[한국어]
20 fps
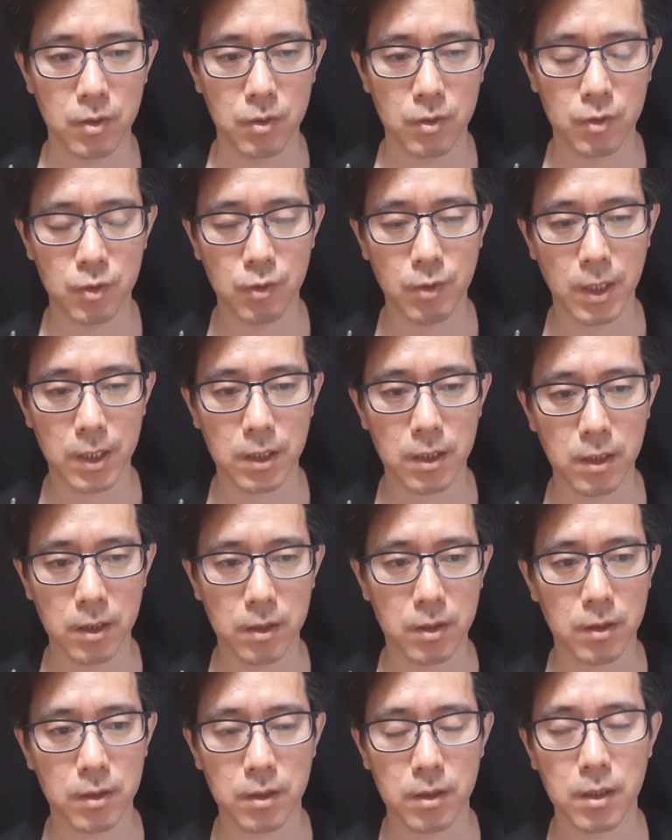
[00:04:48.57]
주거
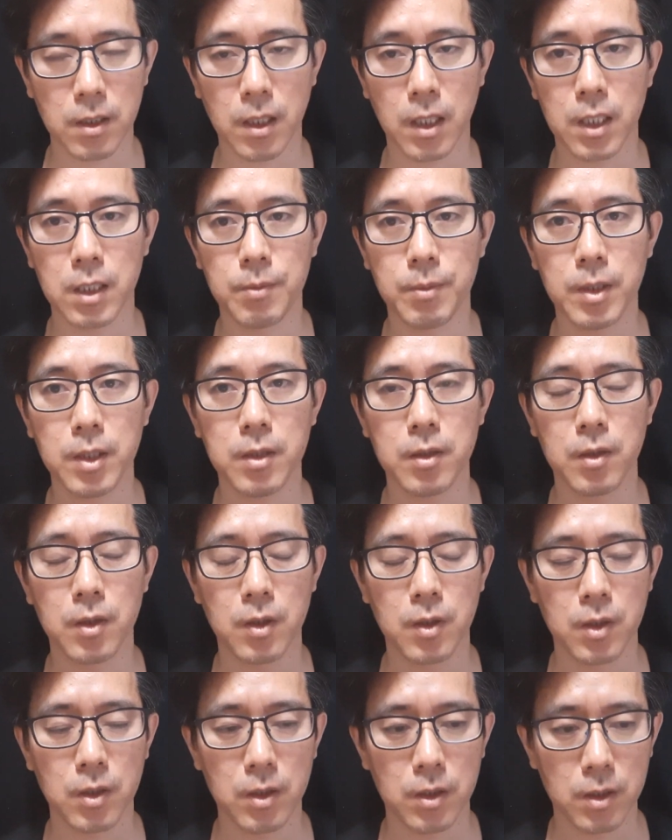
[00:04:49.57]
환경이든 아니면
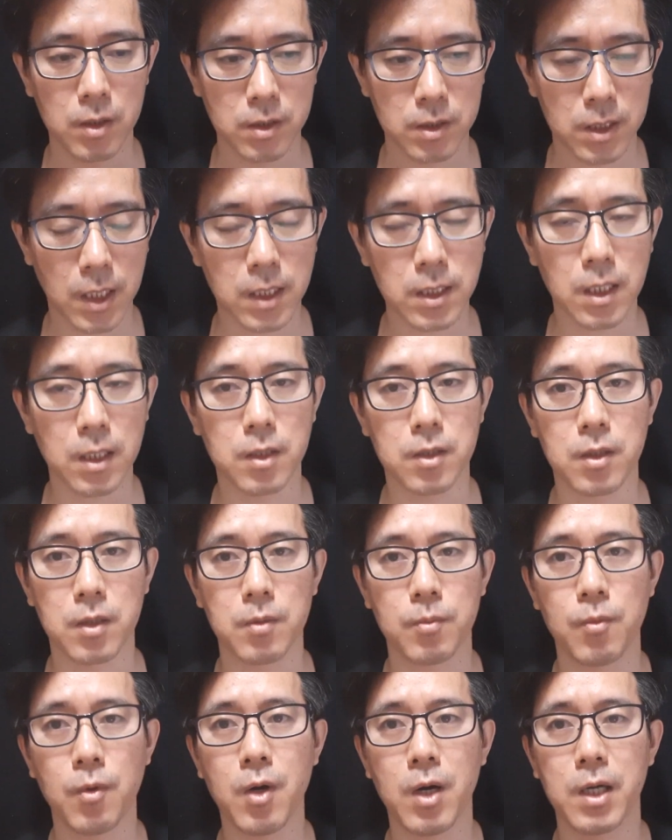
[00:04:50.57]
자산이든
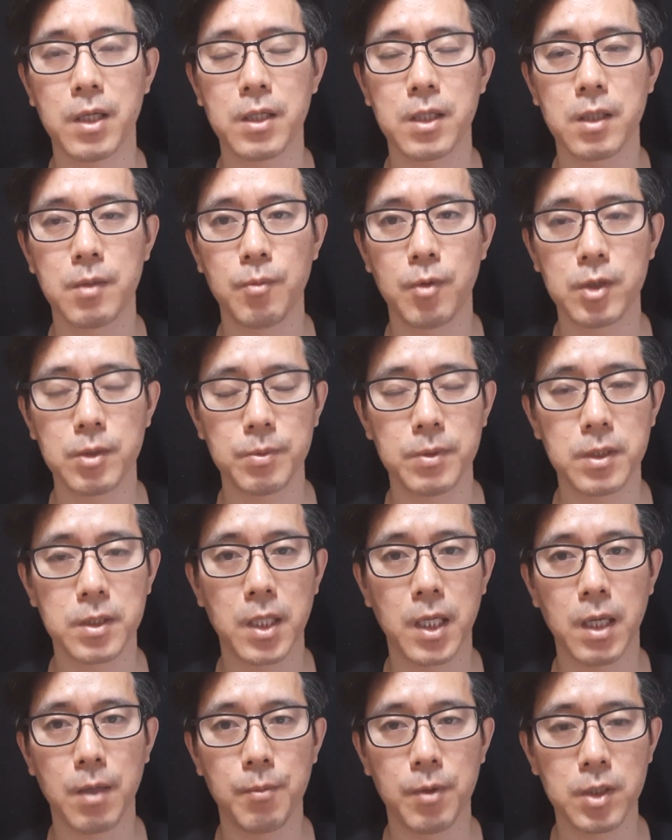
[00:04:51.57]
모아가는 그런 모습은
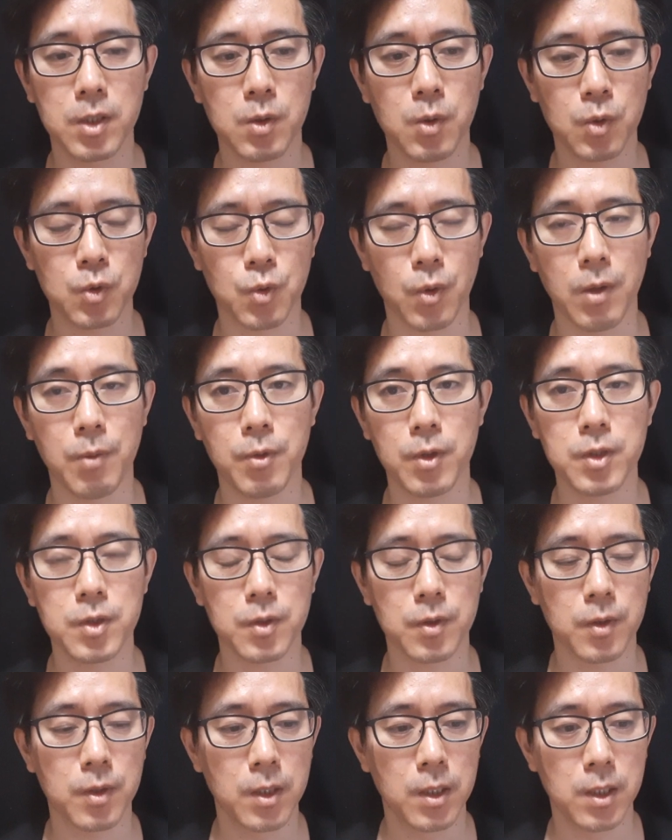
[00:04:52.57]
되게 멋있고 좋아
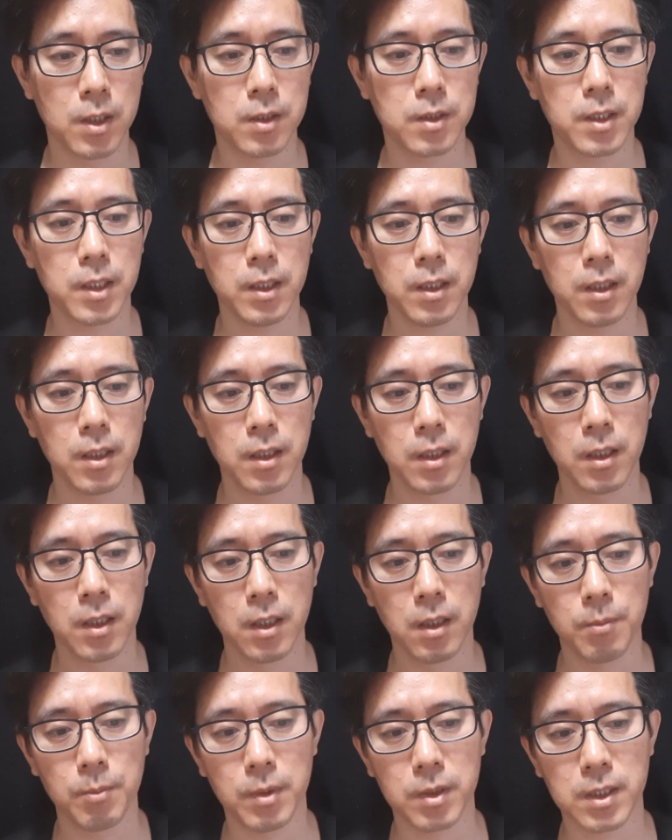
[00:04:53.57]
보이죠. 근데
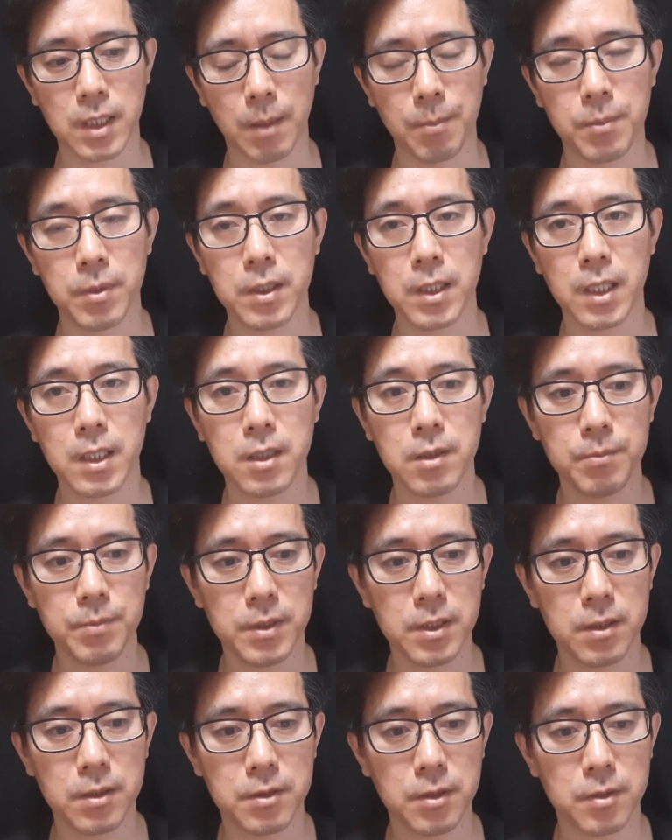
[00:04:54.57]
뭐 단번에 큰
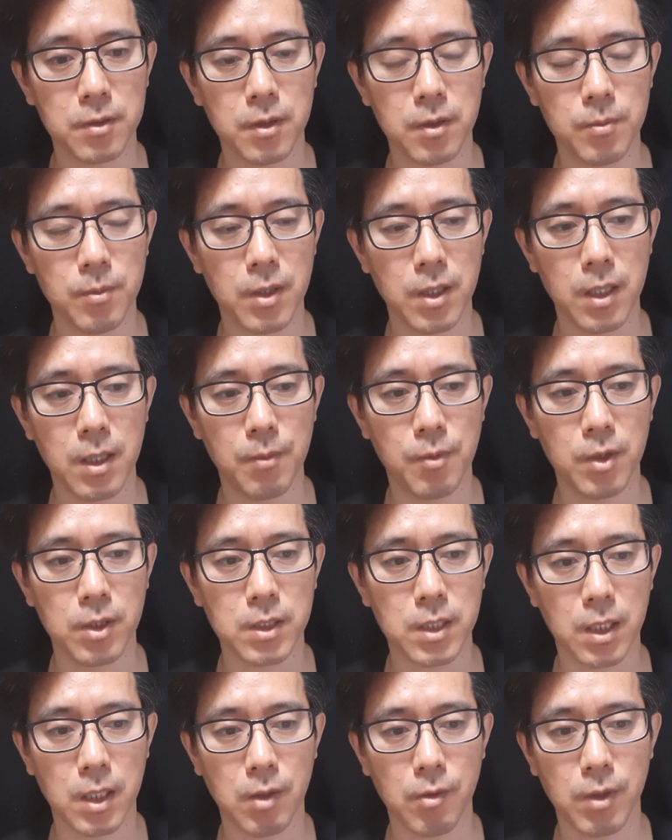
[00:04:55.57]
빚을 져서 뭔가를
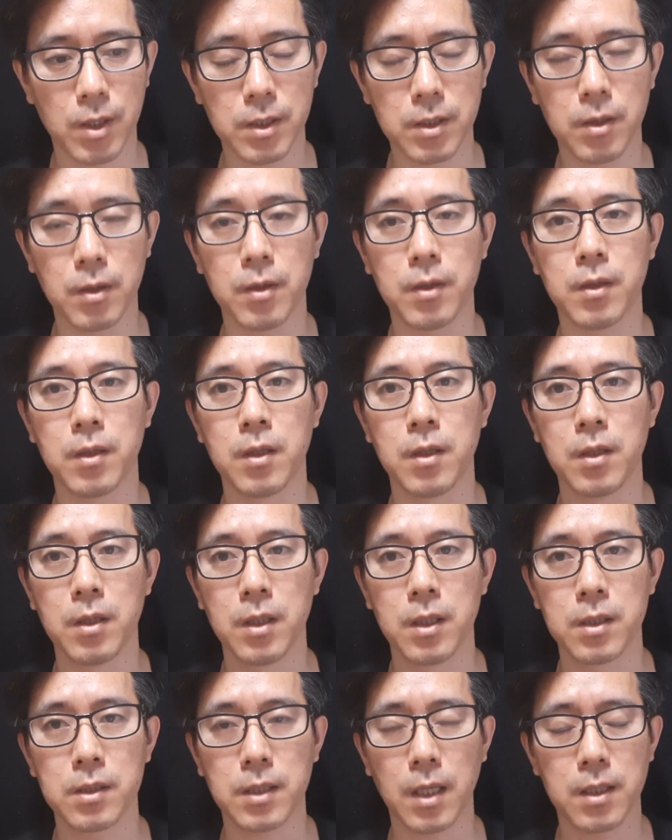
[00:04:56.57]
해보겠다라고 하는 건
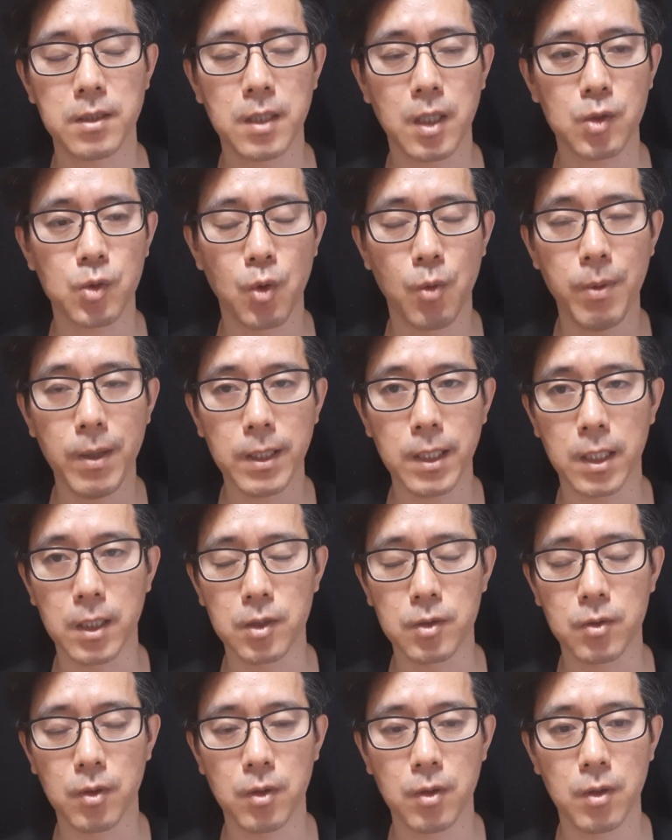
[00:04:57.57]
사실상 도박
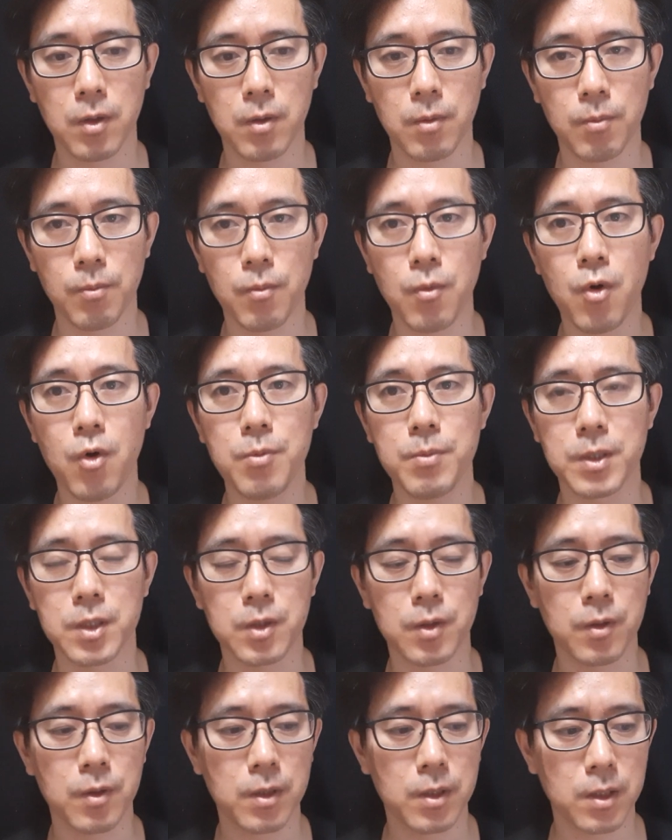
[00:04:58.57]
행위죠.
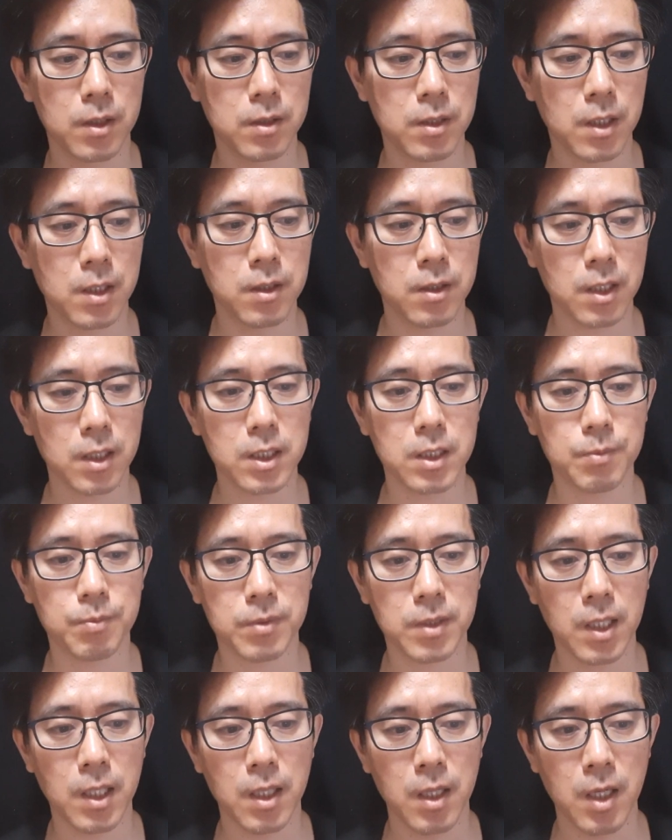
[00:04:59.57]
모험이죠. 근데 그렇게
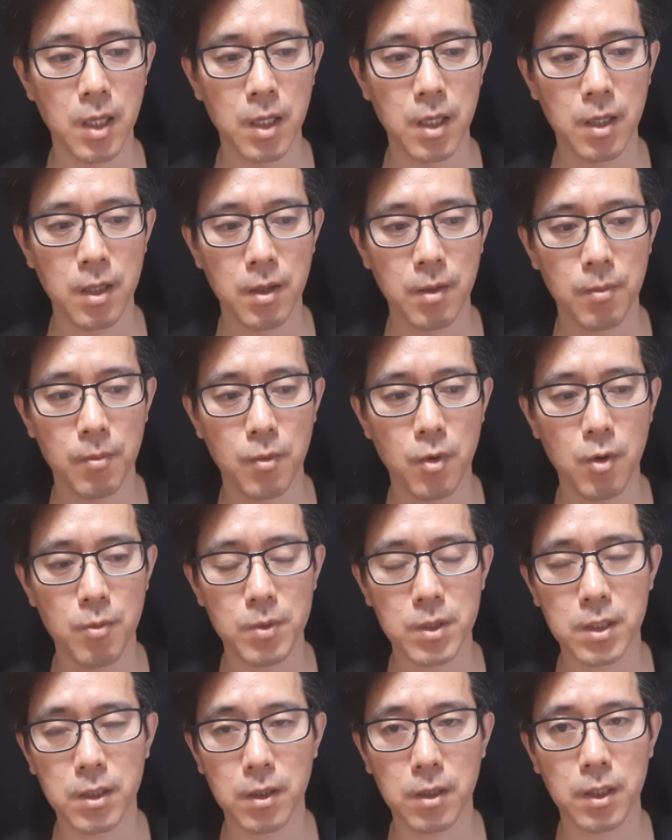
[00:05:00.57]
쉽게
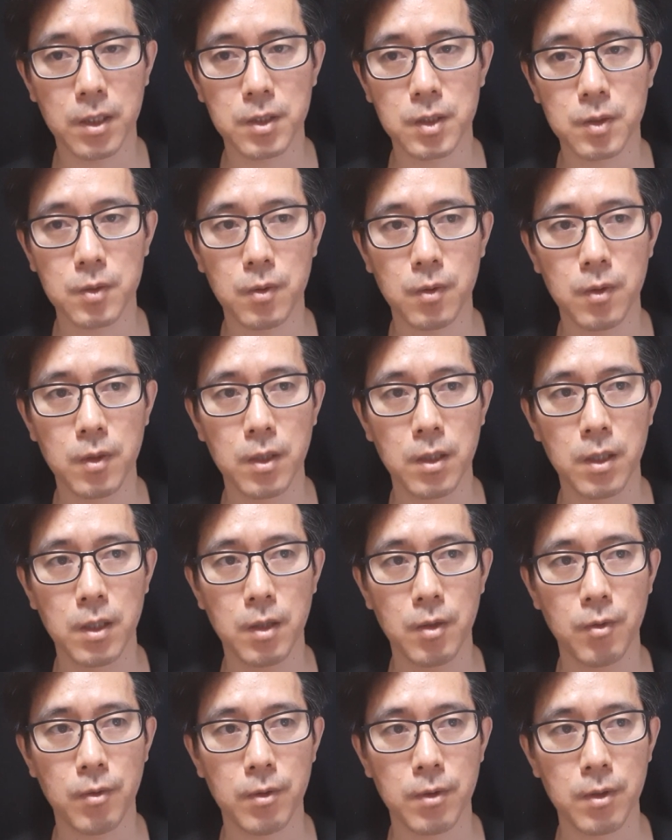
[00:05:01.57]
모험을 걸어가지고
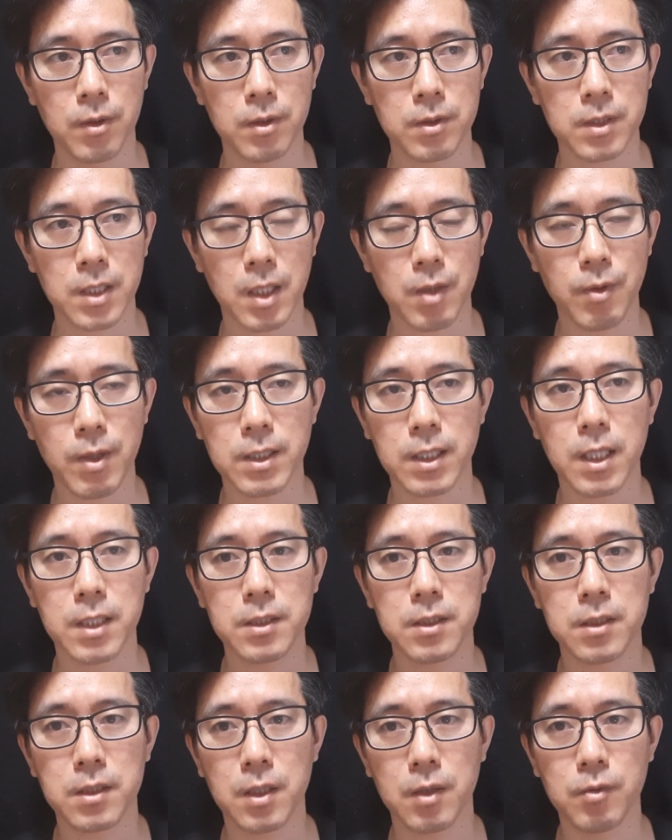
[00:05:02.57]
상이 확
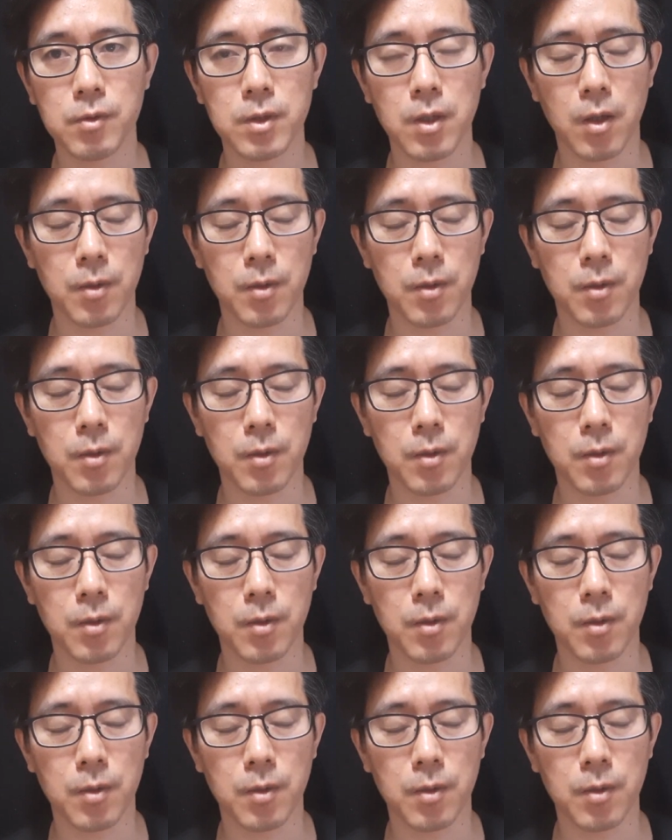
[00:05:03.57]
나아지는 경우는